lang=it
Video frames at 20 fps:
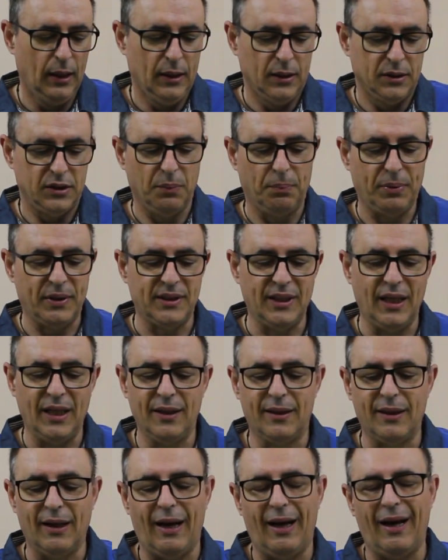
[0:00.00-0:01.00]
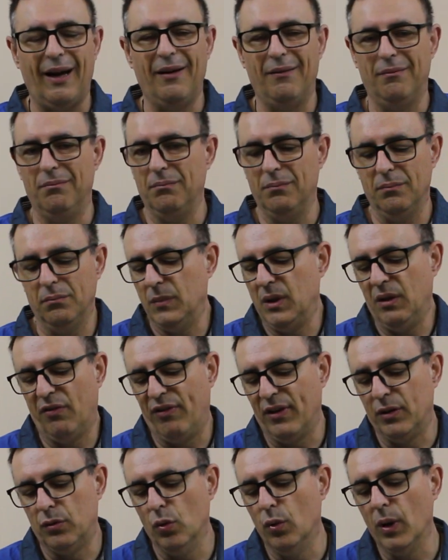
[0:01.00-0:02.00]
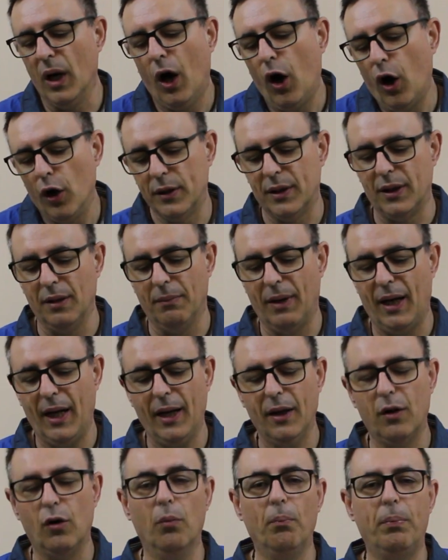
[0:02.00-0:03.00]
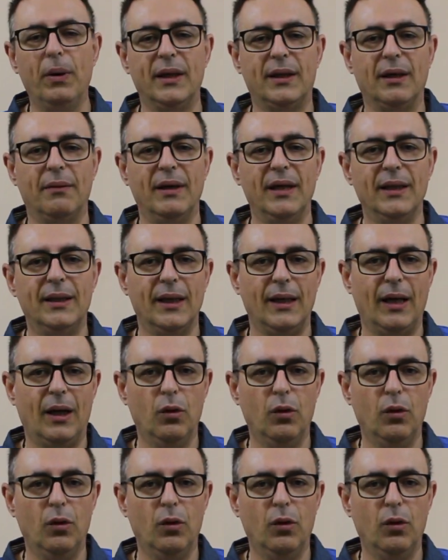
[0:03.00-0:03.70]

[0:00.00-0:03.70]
Si presenta di fattura ottima, completamente in